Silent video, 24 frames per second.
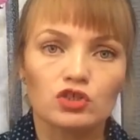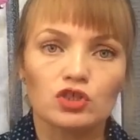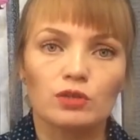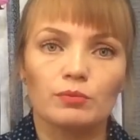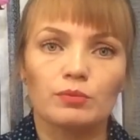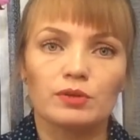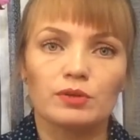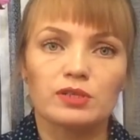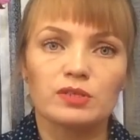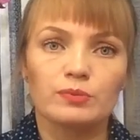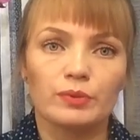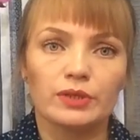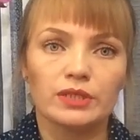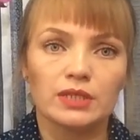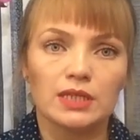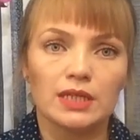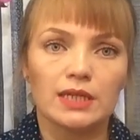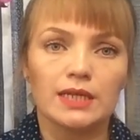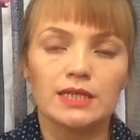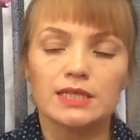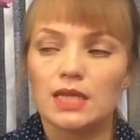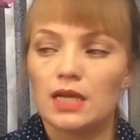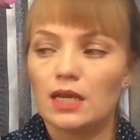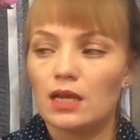чтобы
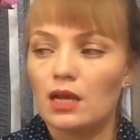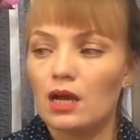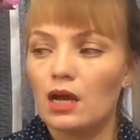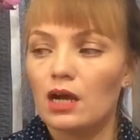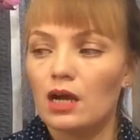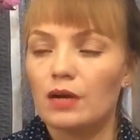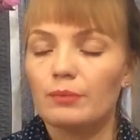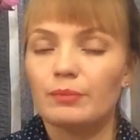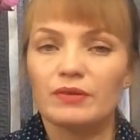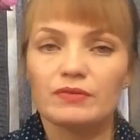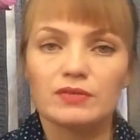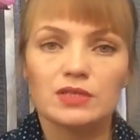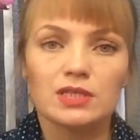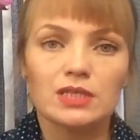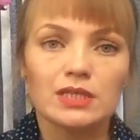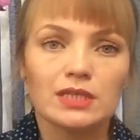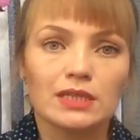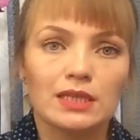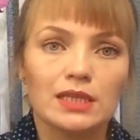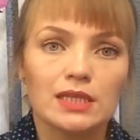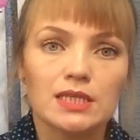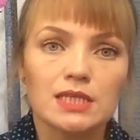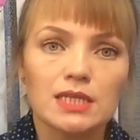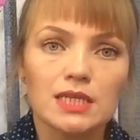распределить по
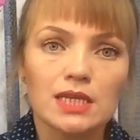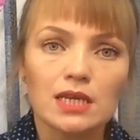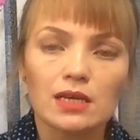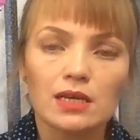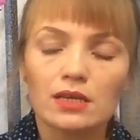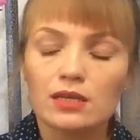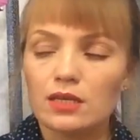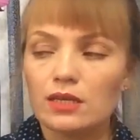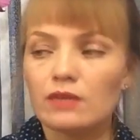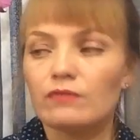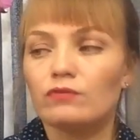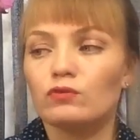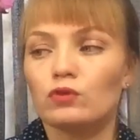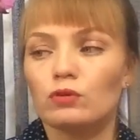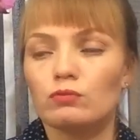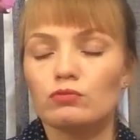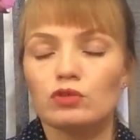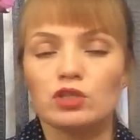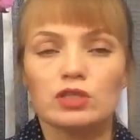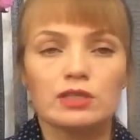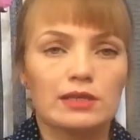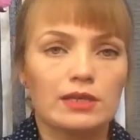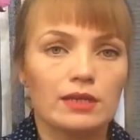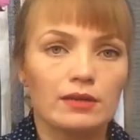всей длине и в том
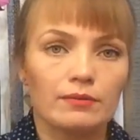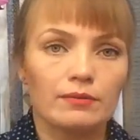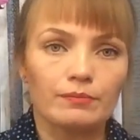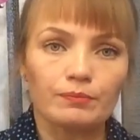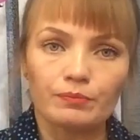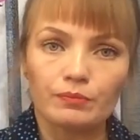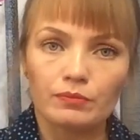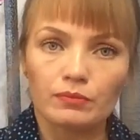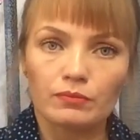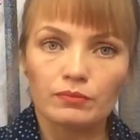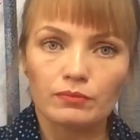числе